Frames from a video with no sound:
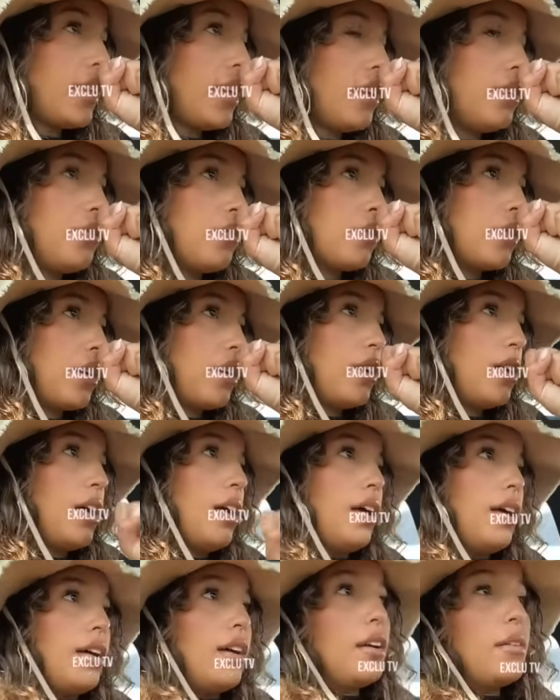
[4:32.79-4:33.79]
Et donc, euh,
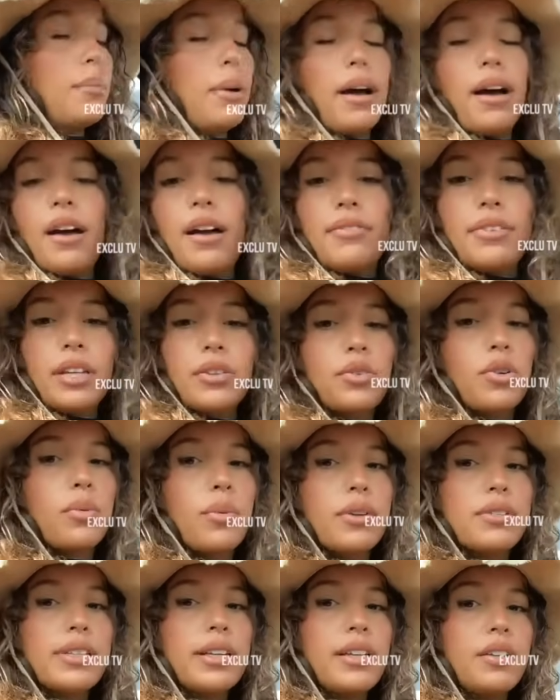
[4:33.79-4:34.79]
bah, elle vient de
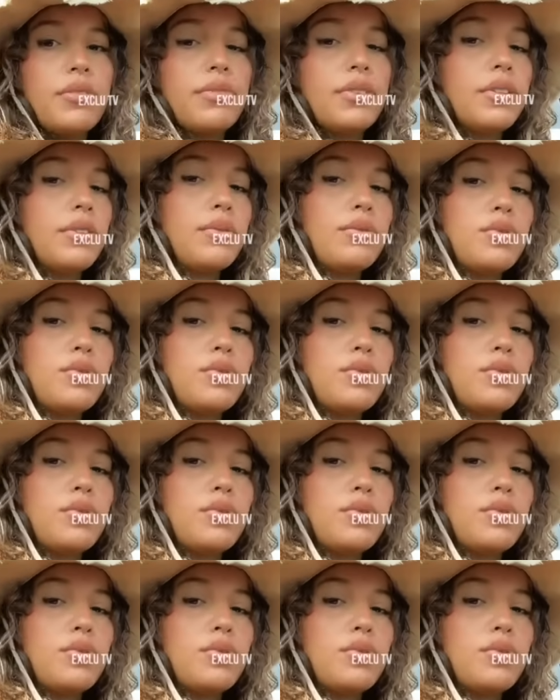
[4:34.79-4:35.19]
commencer, les filles.